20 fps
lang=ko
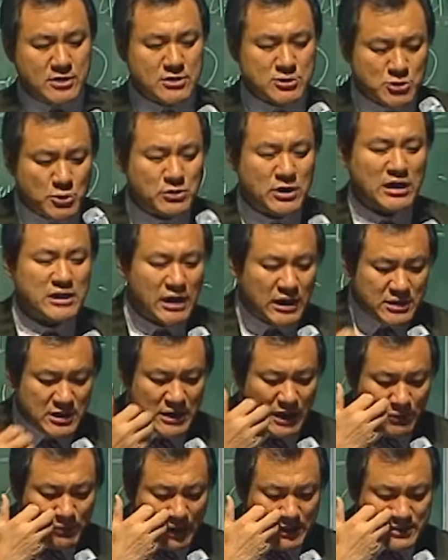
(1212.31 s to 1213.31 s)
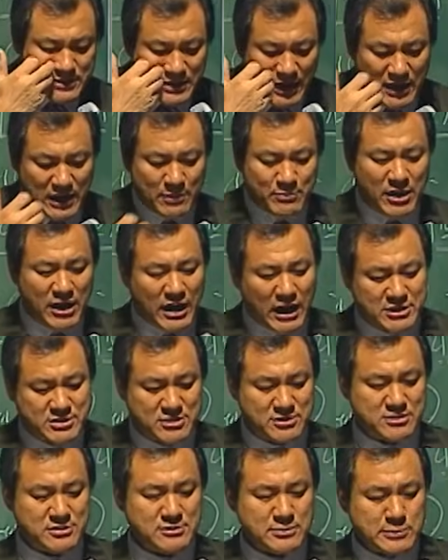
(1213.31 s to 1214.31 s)
조나단이라고 하는 사람의 가정,
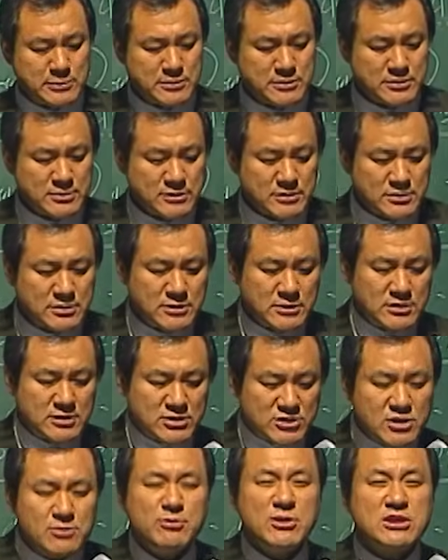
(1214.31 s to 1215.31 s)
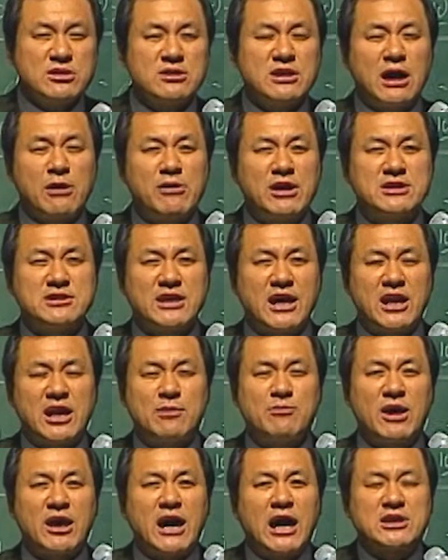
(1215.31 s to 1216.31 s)
스미스라고 하는
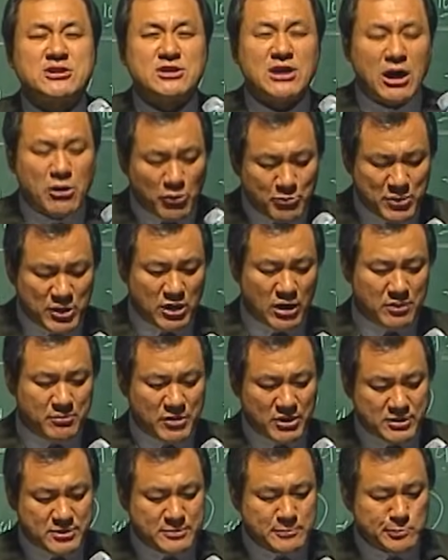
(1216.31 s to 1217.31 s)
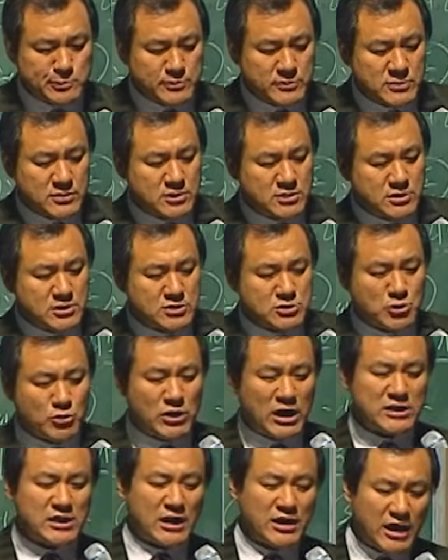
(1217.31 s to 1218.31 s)
사람의 가정하고 비교를 합니다.
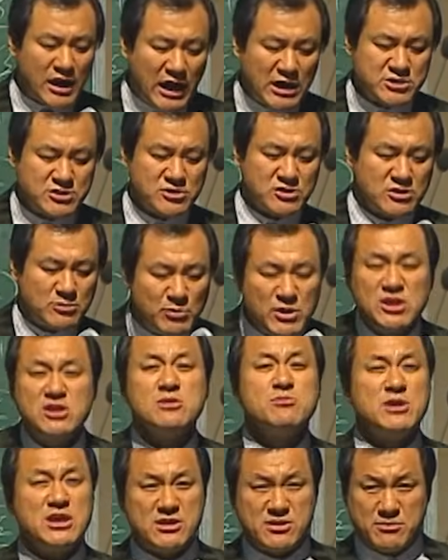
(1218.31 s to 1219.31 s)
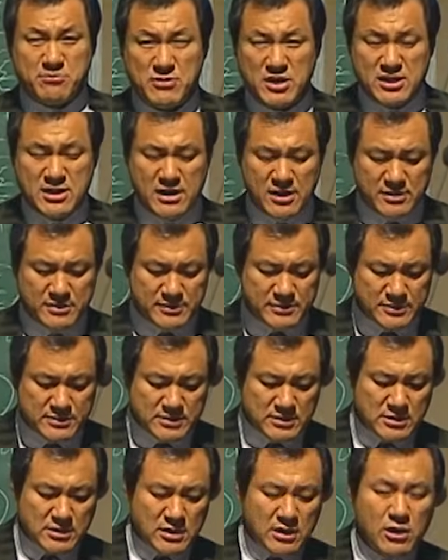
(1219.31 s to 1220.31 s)
조나단의 가정은 믿음이 있습니다.
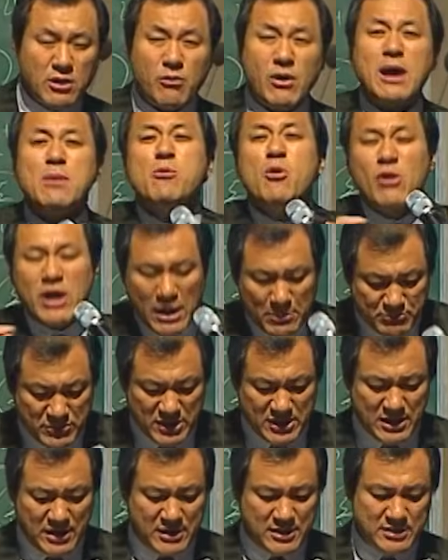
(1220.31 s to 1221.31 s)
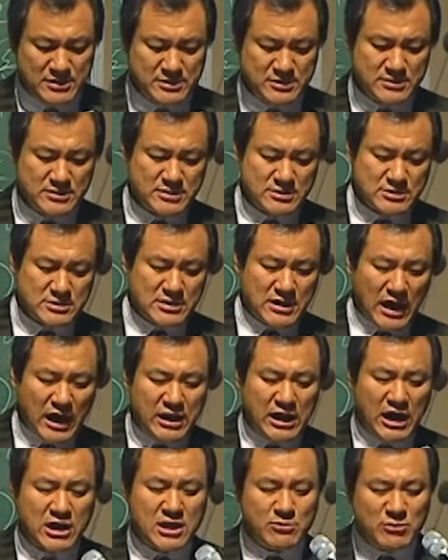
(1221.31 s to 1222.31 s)
화목합니다.
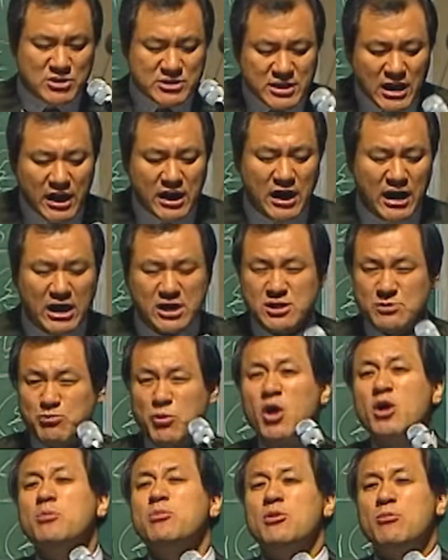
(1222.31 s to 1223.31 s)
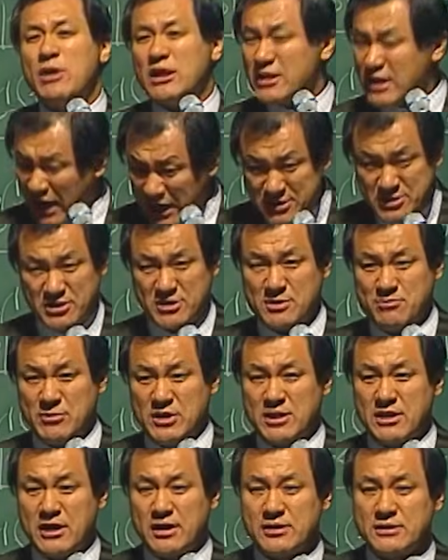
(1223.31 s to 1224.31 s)
하나님을 사랑하는 평범한
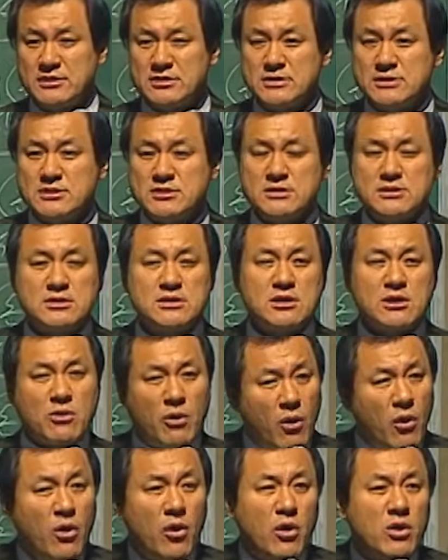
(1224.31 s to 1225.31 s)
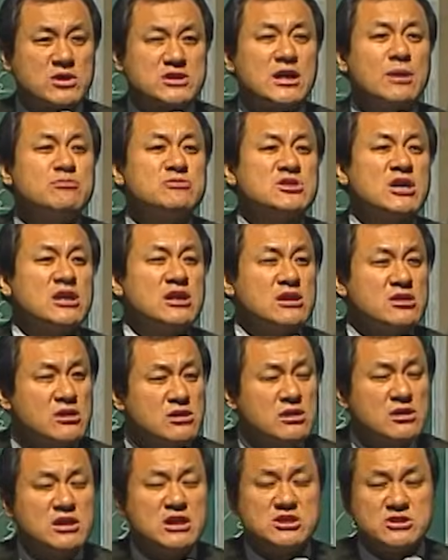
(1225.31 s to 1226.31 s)
가정입니다. 꼭 잠자리
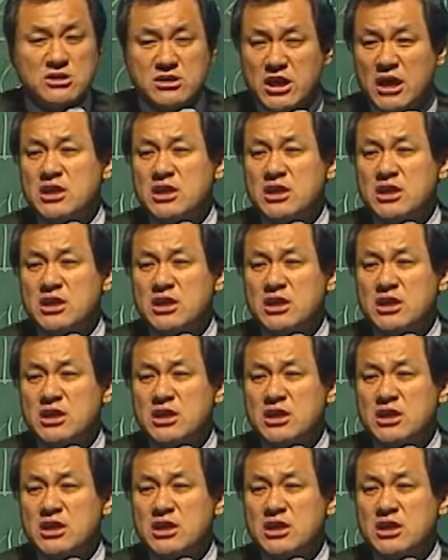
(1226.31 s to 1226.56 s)
들기 전에